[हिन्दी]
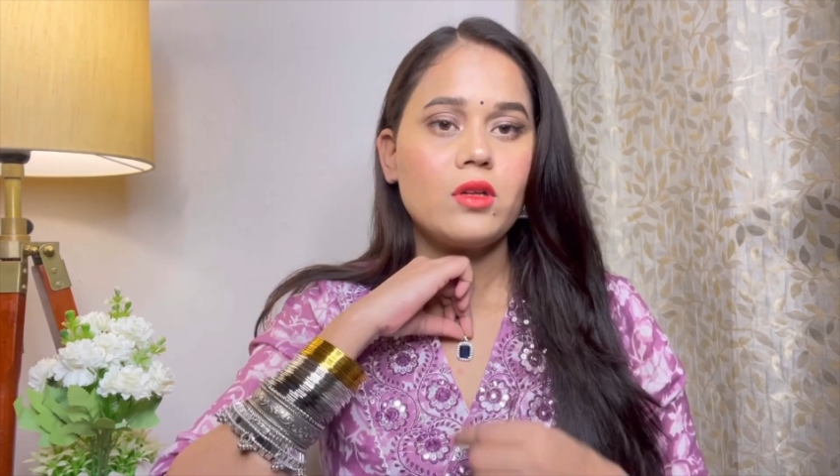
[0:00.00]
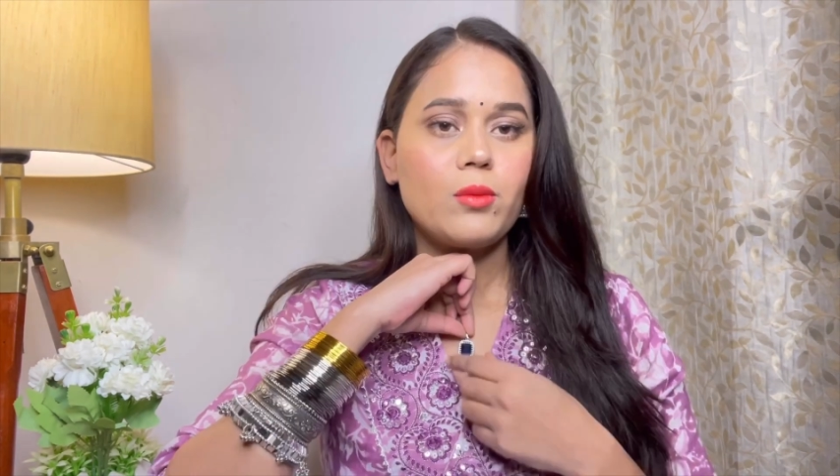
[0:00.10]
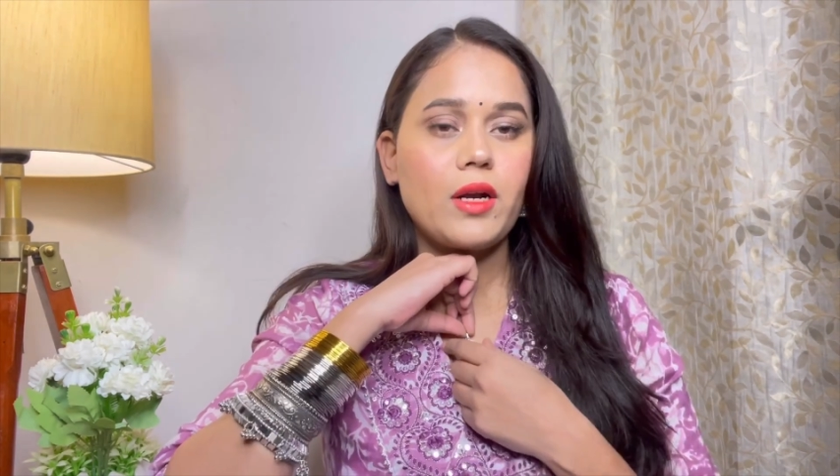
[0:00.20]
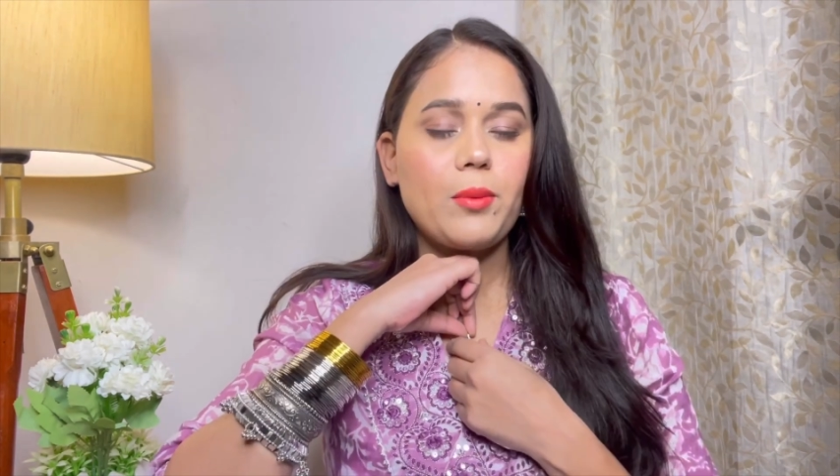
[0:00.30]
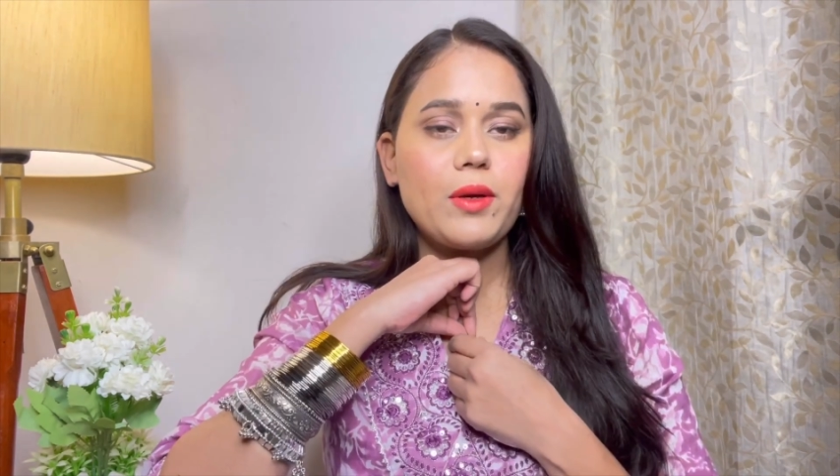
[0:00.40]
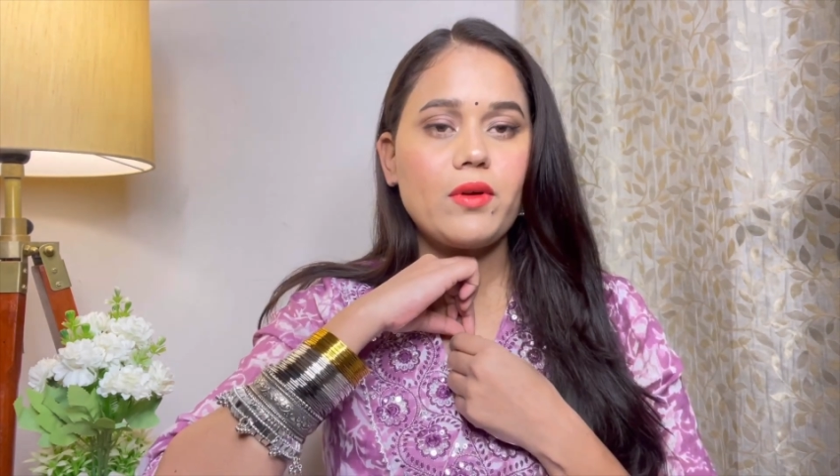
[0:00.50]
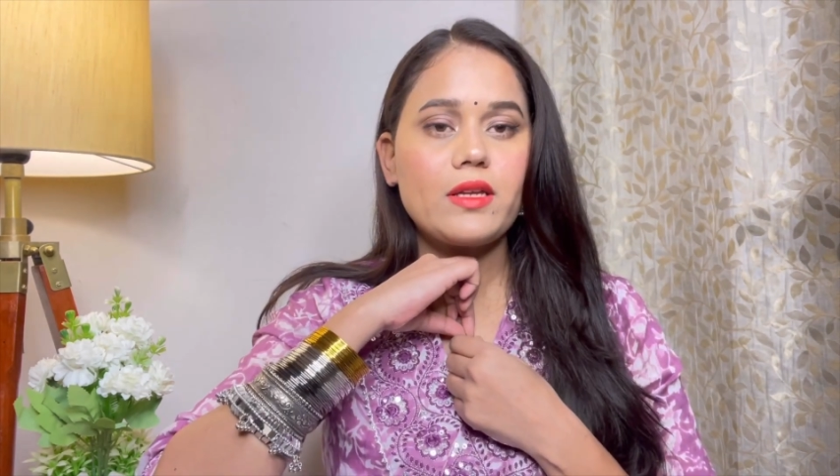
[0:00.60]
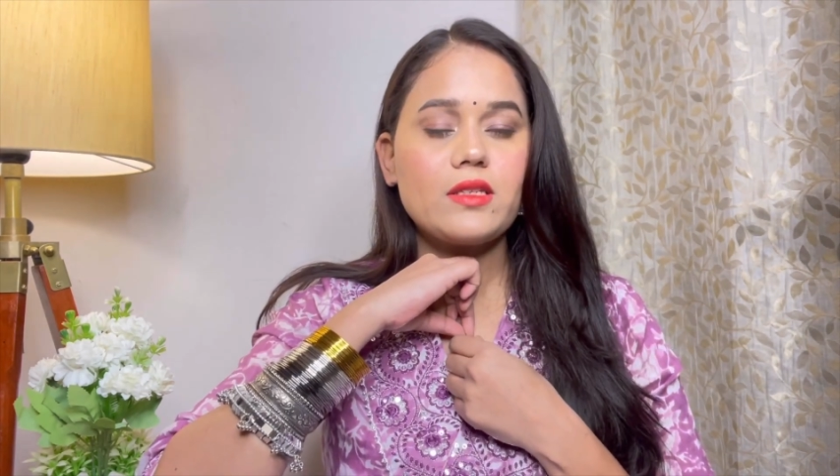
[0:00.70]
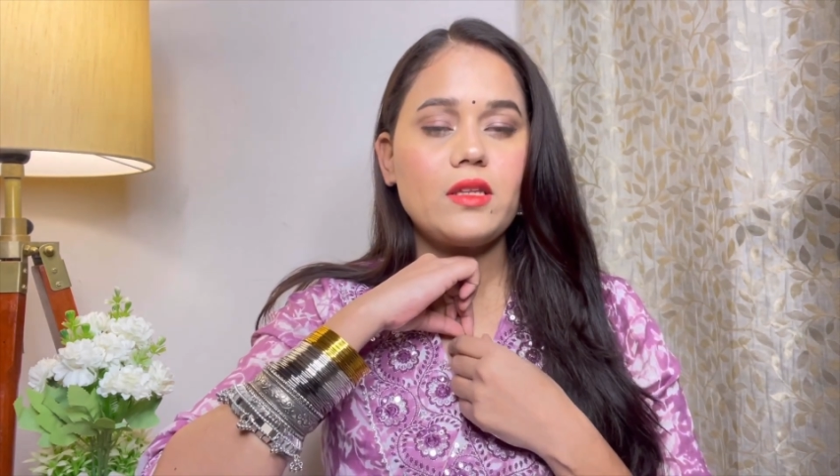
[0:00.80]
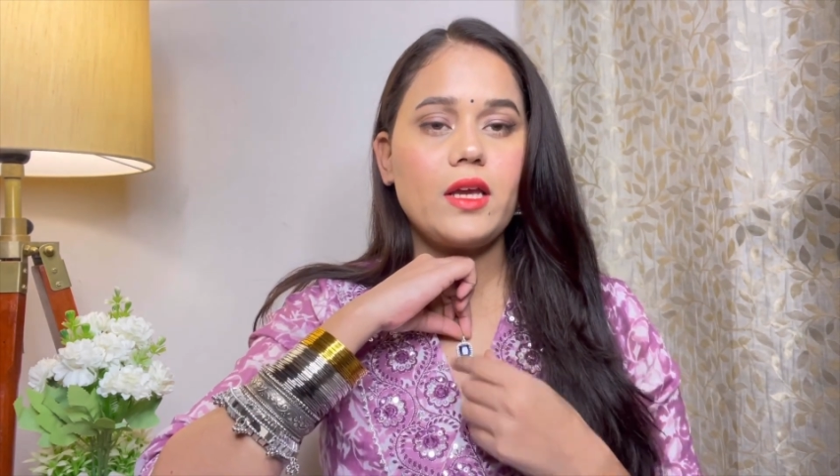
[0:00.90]
बट आप एक बार
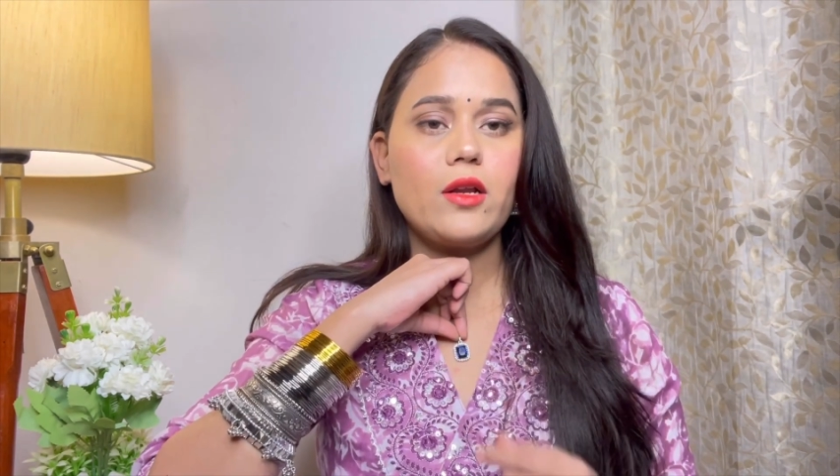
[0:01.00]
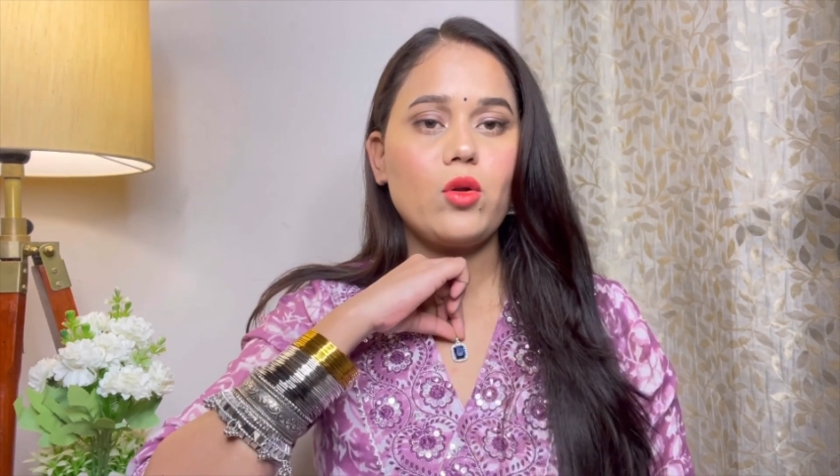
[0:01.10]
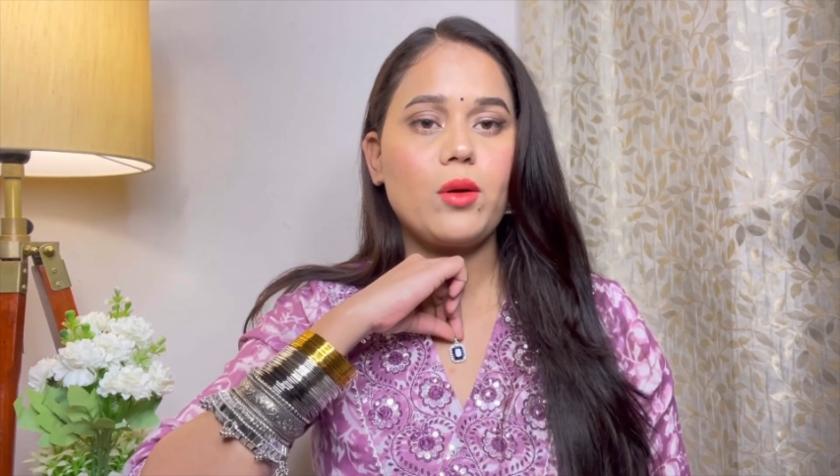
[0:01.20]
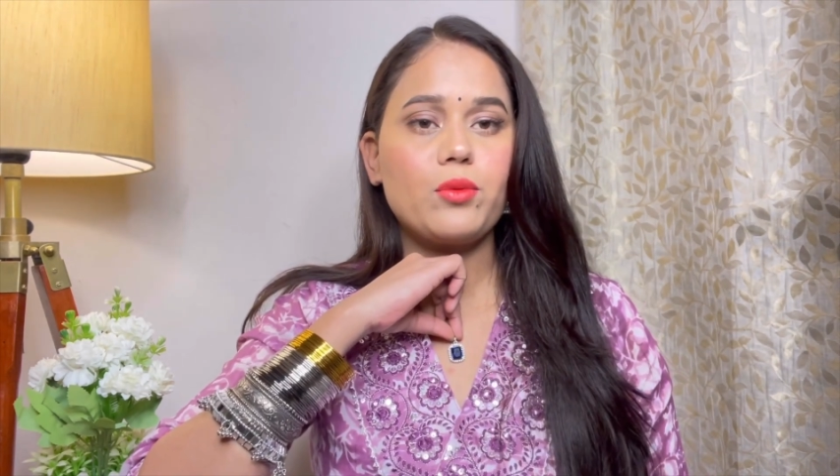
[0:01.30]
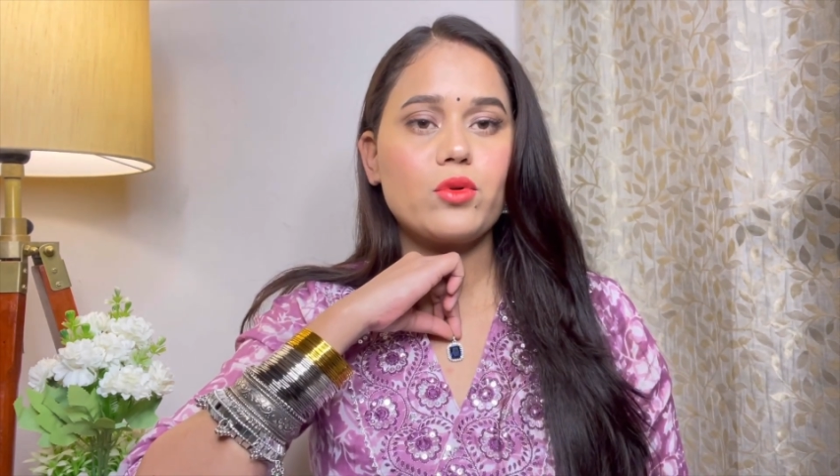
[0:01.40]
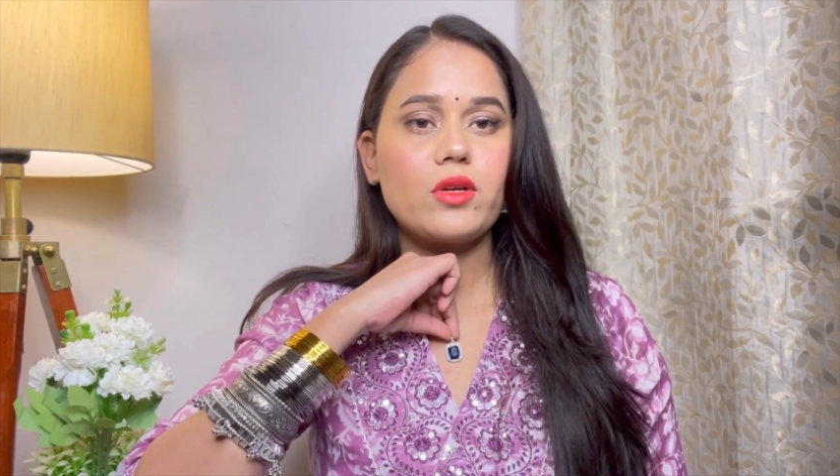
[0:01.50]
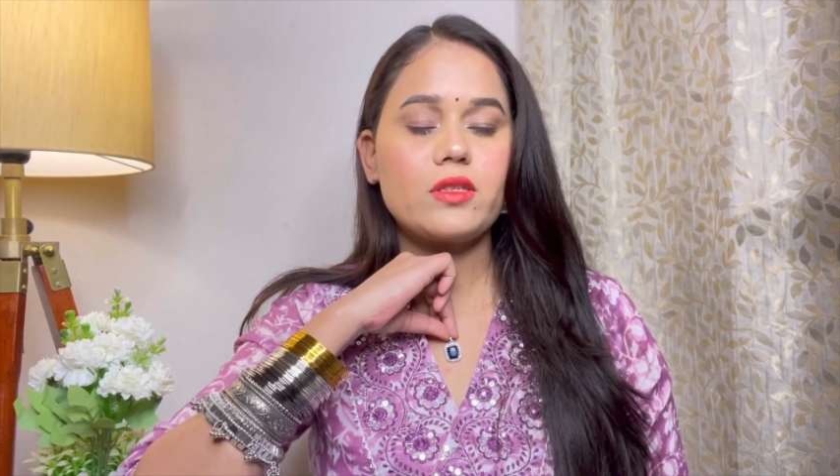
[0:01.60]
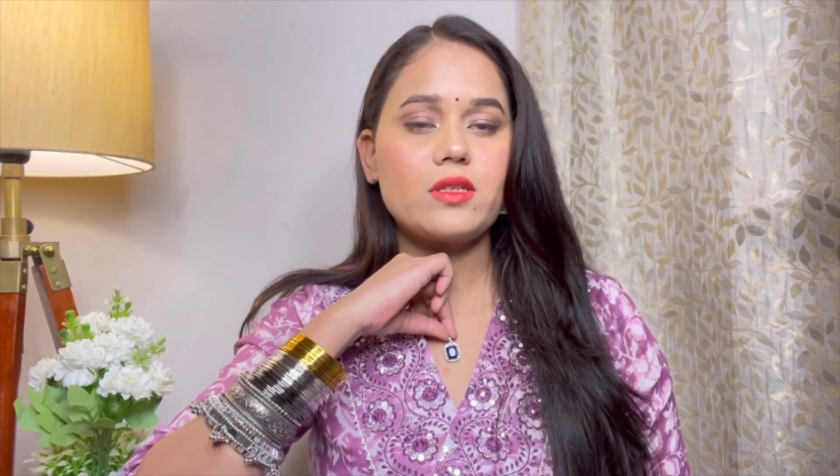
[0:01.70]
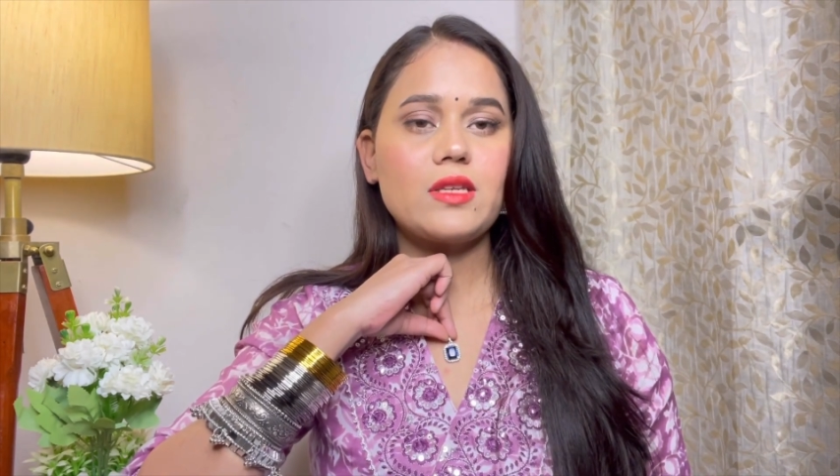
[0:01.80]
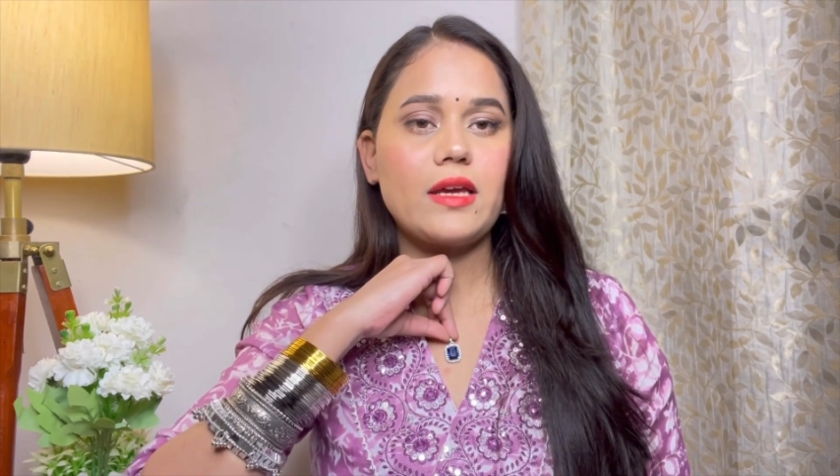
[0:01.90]
ऐसे देख लो आपको
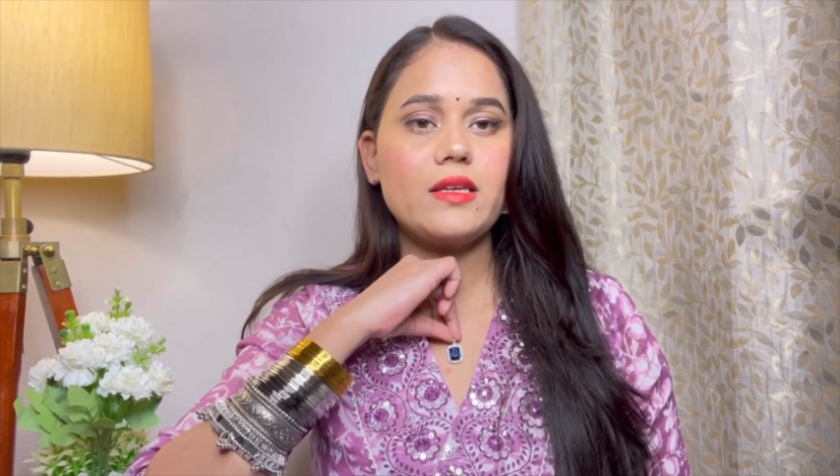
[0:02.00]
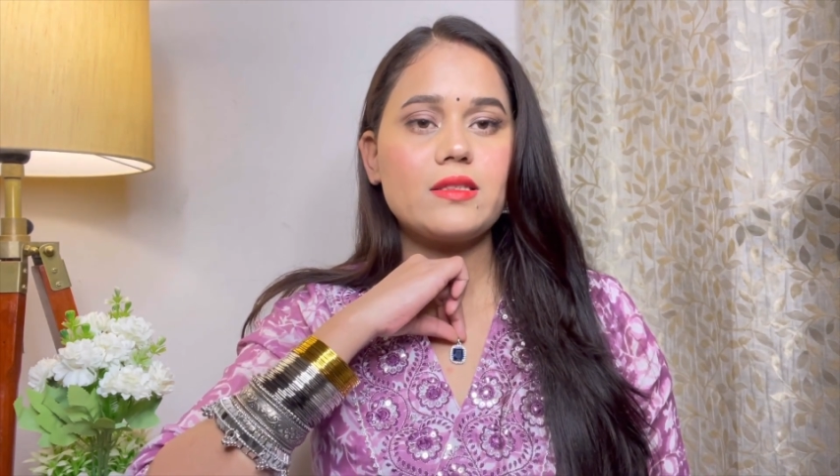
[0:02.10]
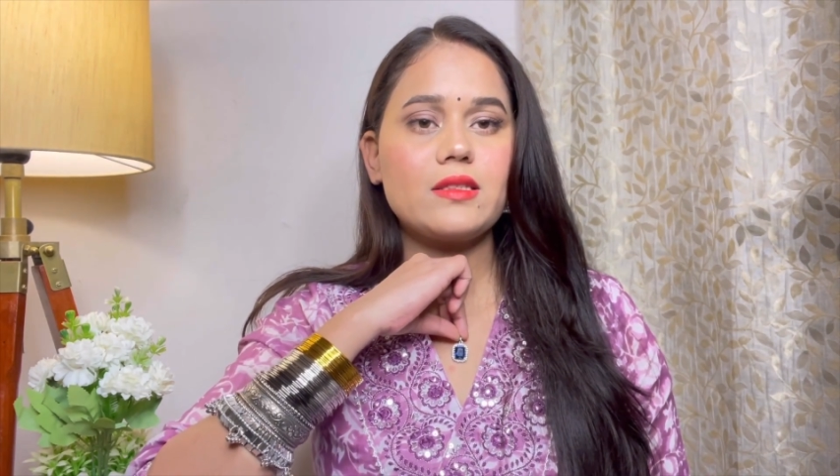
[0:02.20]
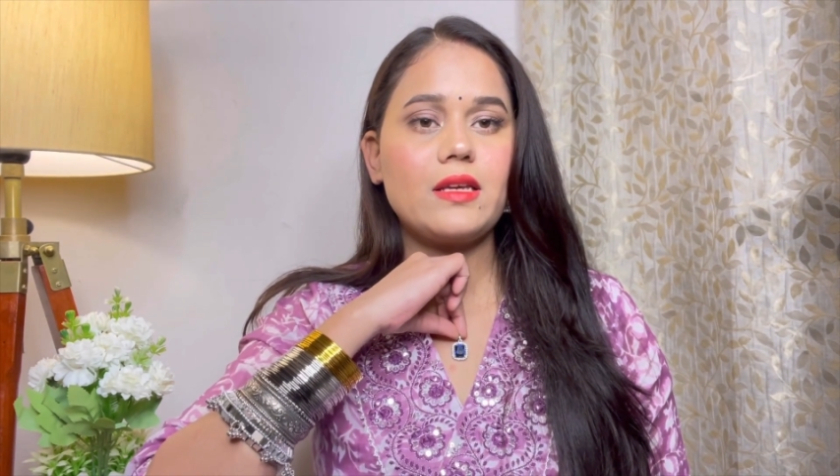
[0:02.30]
ऐसे साइज़